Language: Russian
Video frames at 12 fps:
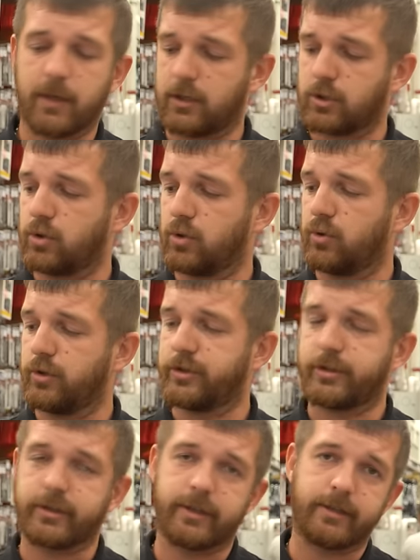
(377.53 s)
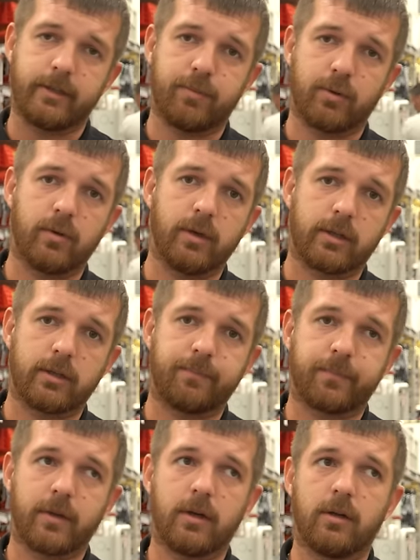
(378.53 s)
А что хочется сказать по рулеткам?
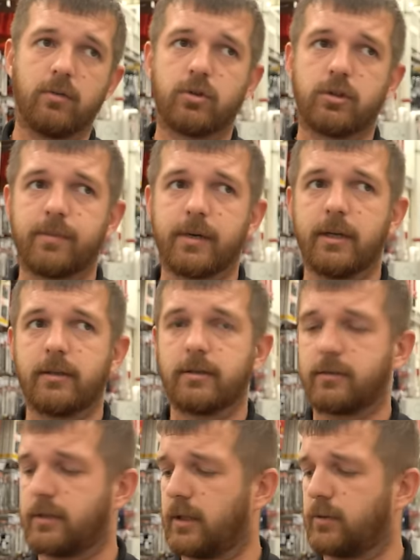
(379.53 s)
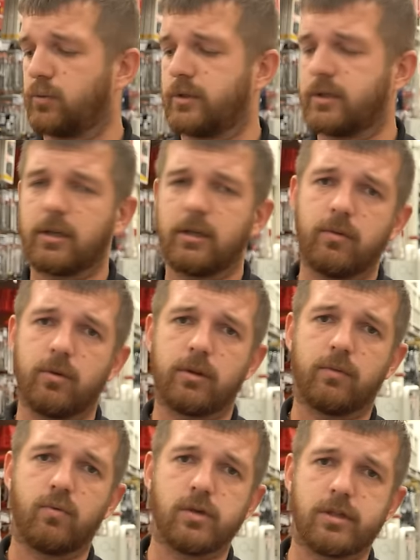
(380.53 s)
А лучше брать золотую середину,
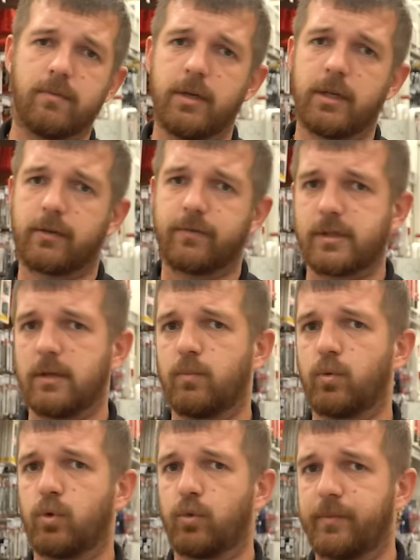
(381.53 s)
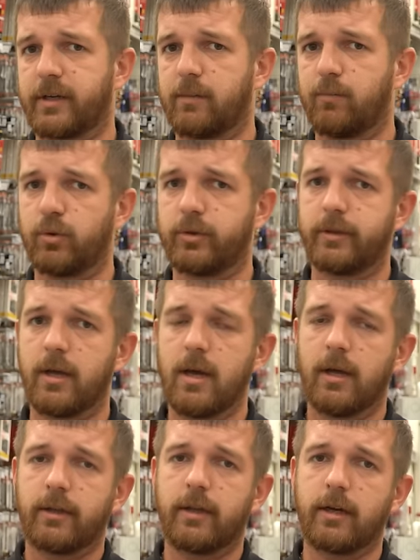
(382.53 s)
это 8 метров, с ним удобно работать.
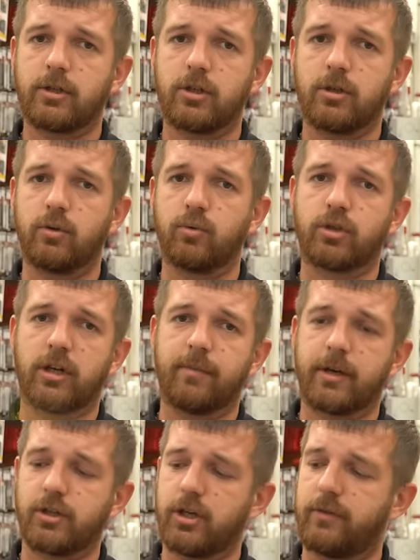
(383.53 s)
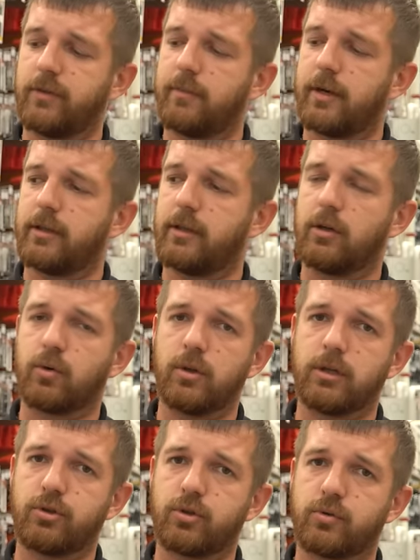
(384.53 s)
Также лучше обращать внимание на
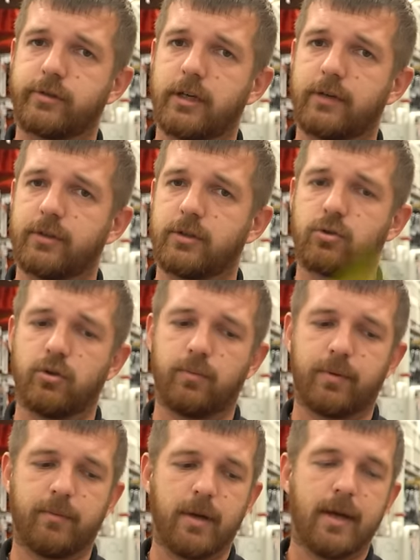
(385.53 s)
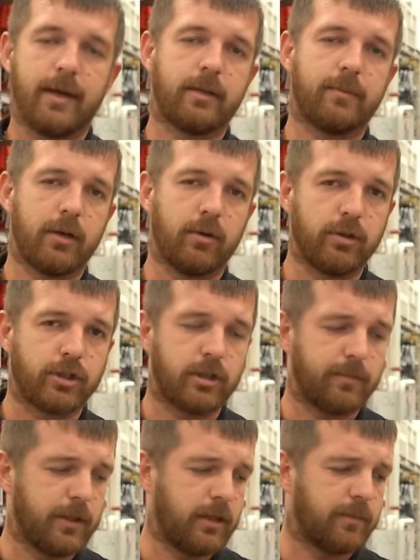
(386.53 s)
рулеточку с автостопом. Это мое
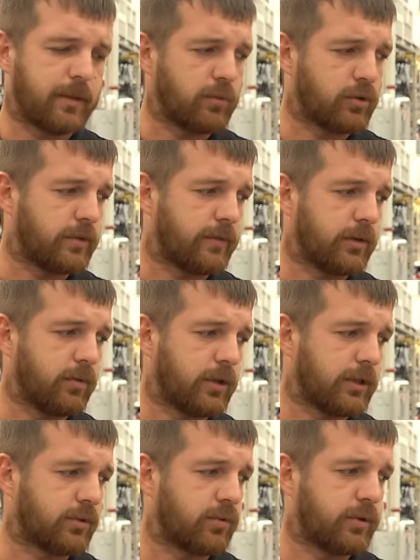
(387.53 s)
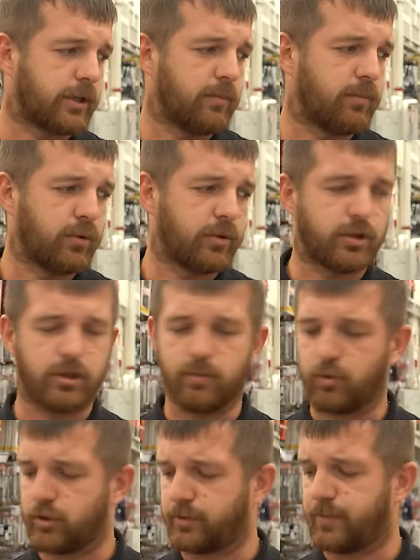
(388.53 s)
личное мнение, потому что в одну каску ты работаешь, ты
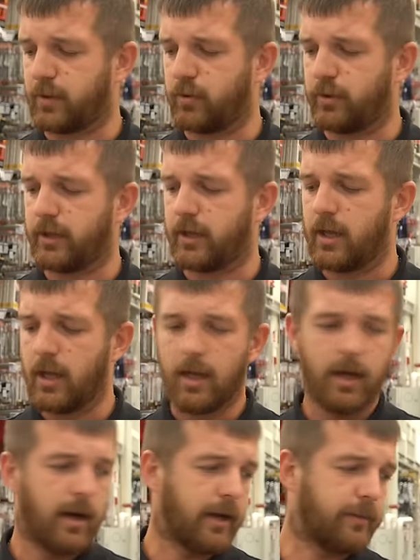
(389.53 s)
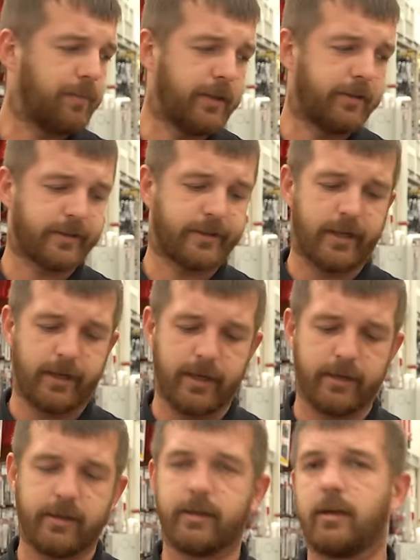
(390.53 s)
можешь спокойно отбить
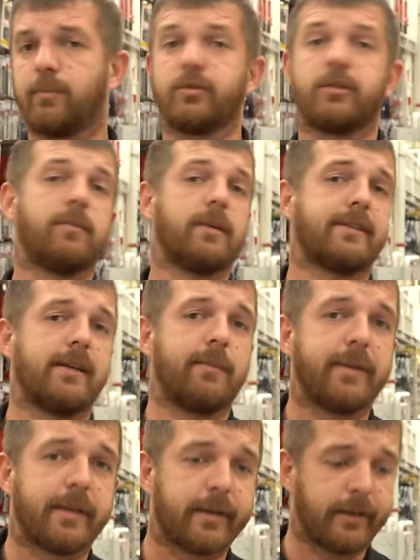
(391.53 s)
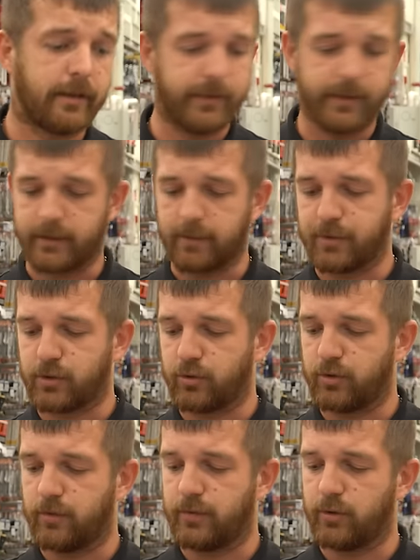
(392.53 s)
расстояние, допустим, а самые ходовые это
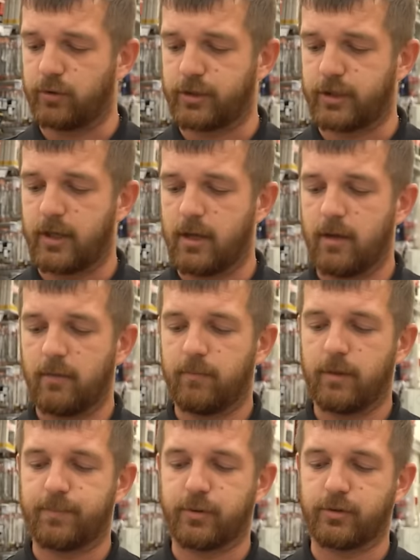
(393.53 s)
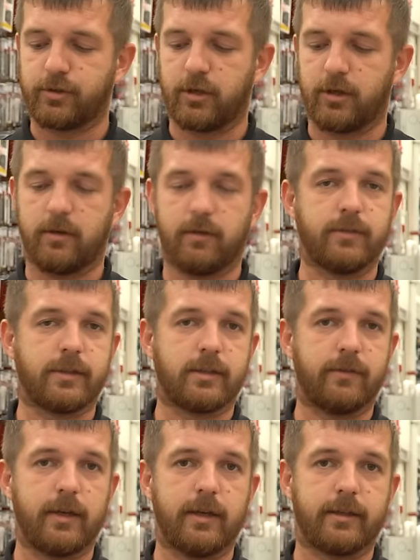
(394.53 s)
590. Мы просто
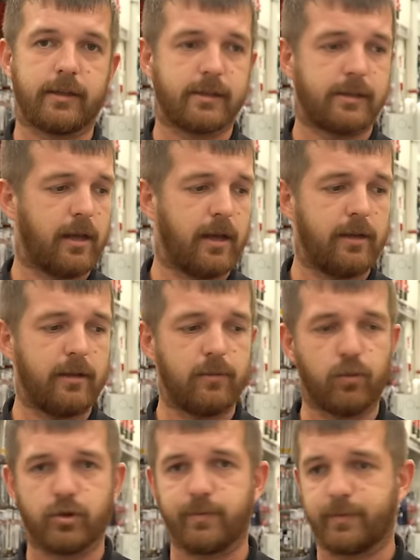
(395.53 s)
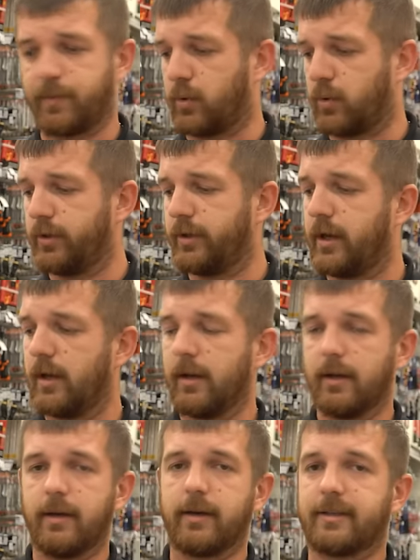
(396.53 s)
выставили это расстояние и можем спокойно
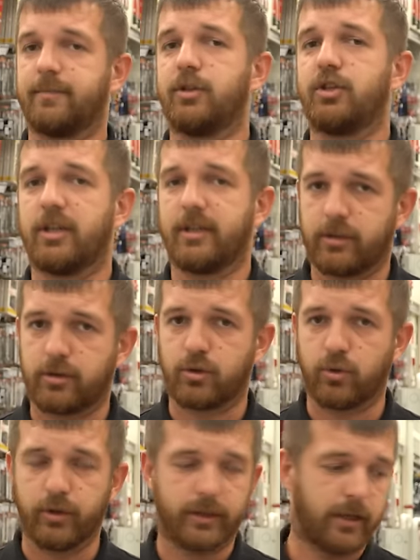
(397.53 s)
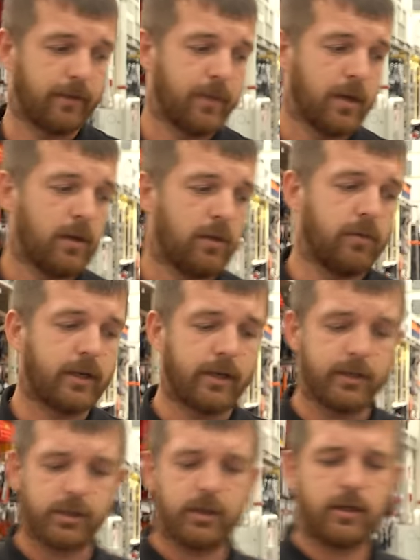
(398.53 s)
размечать стойки. Ну и,
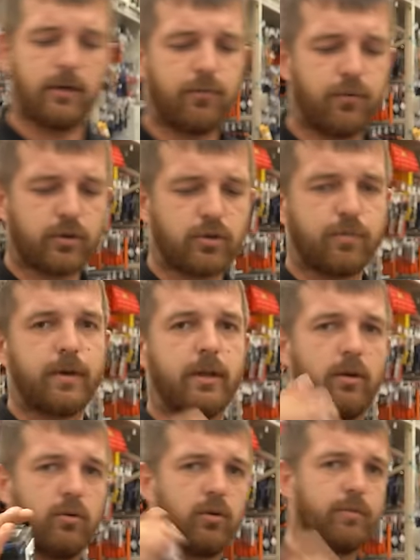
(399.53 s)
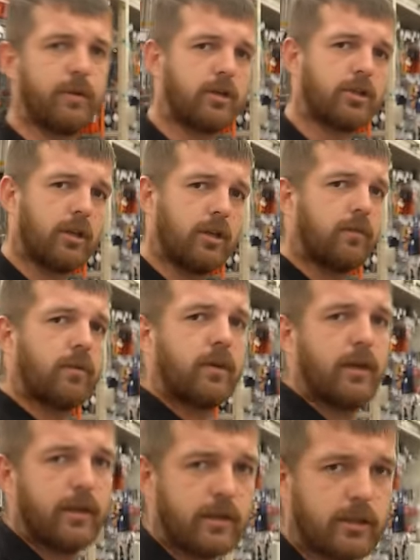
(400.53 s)
конечно, комфорт, чтобы она удобно лежала в
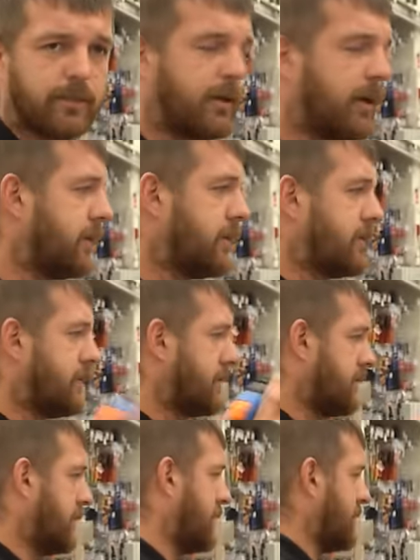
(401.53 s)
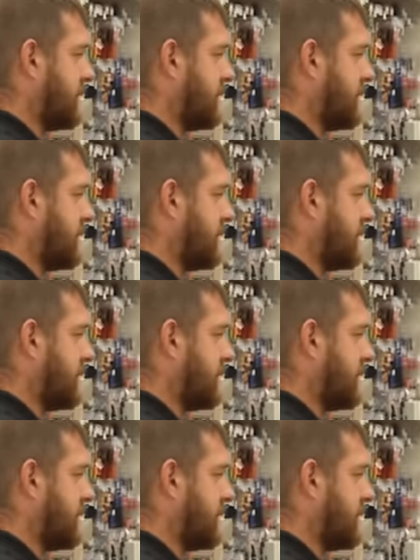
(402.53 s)
руке и цеплялась за